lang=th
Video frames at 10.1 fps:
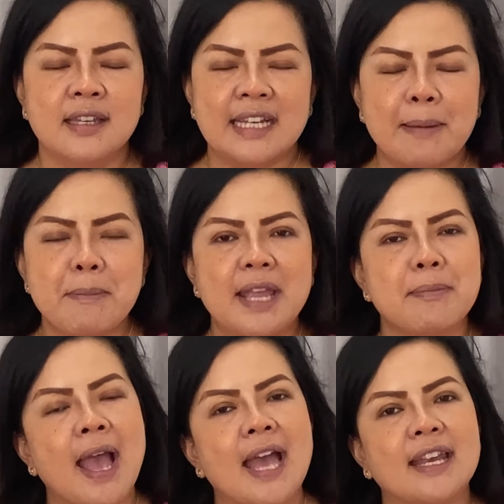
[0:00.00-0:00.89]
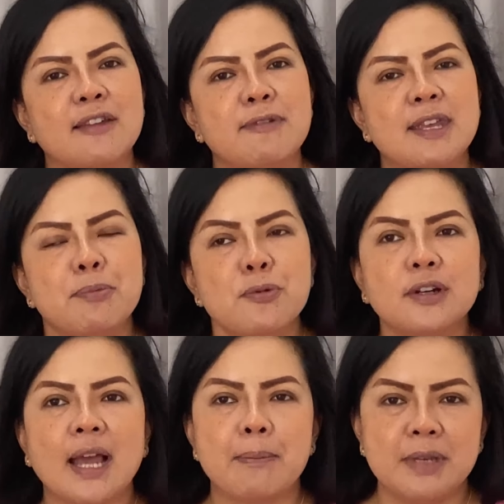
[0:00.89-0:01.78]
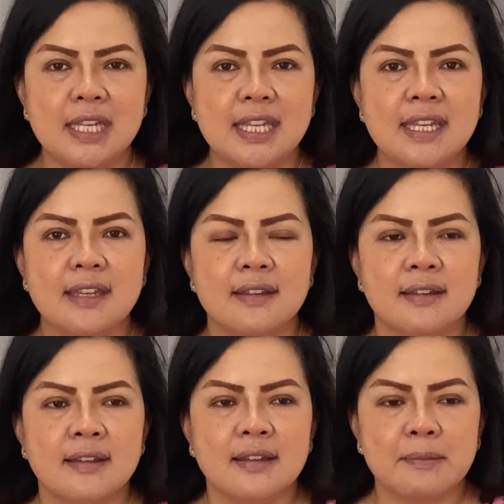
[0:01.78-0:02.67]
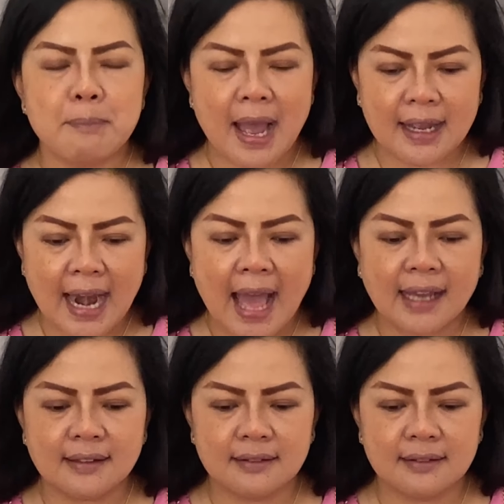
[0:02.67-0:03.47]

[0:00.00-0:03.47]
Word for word: ทำไมมหาเดวีพูดคำนี้ บางครั้ง